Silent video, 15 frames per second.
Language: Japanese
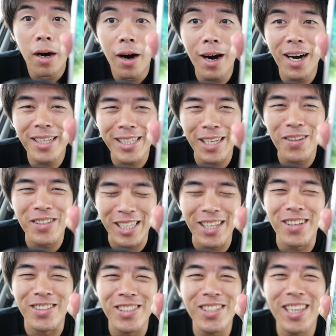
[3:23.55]
おお、あー、ちゃんとちゃん
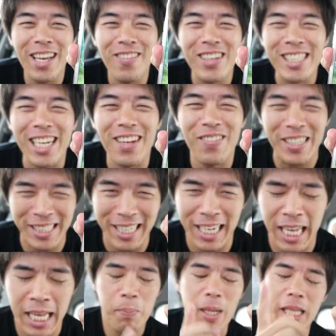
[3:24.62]
と充電はされました
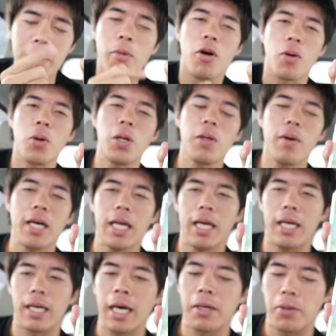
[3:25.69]
ね。まあ、でもこれは
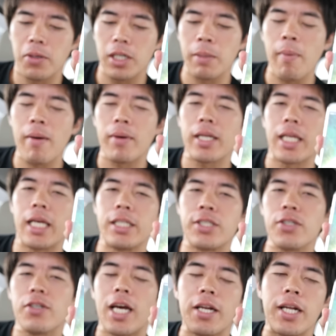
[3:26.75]
ね、あのー、今まで
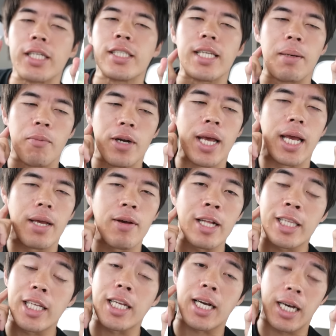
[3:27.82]
従来のやつでもね
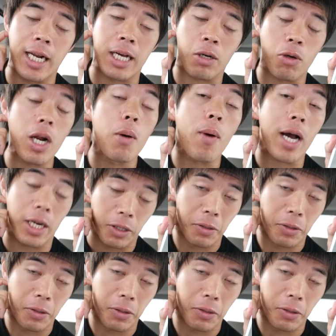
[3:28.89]
やってたから、これはわか